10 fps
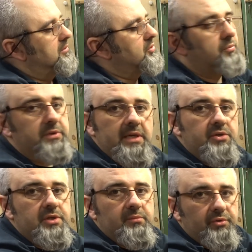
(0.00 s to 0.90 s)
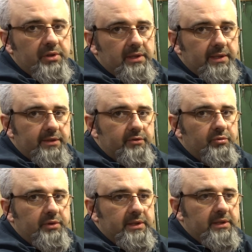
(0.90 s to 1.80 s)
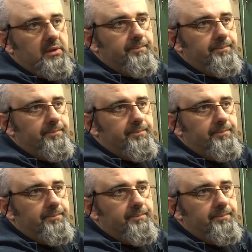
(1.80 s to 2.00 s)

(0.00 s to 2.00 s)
Są tańsze modele, które